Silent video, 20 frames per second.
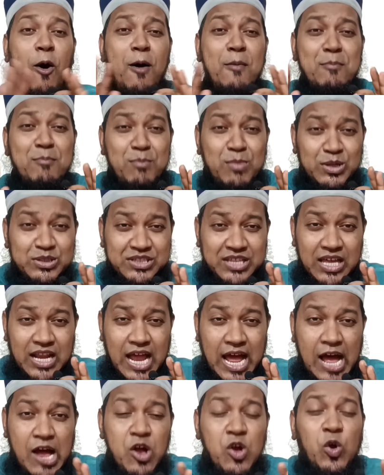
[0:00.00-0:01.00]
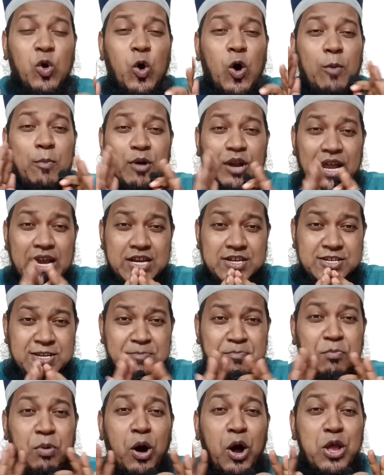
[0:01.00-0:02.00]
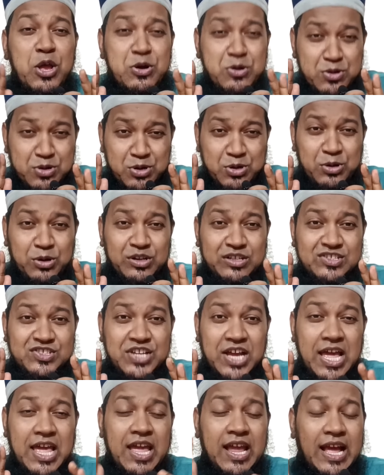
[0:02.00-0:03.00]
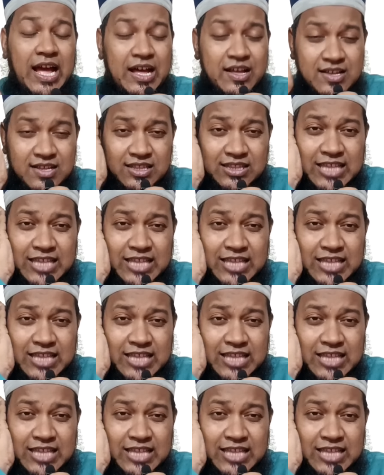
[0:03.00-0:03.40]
অম্মতেরা কবর একটি ভয়ঙ্কর জায়গা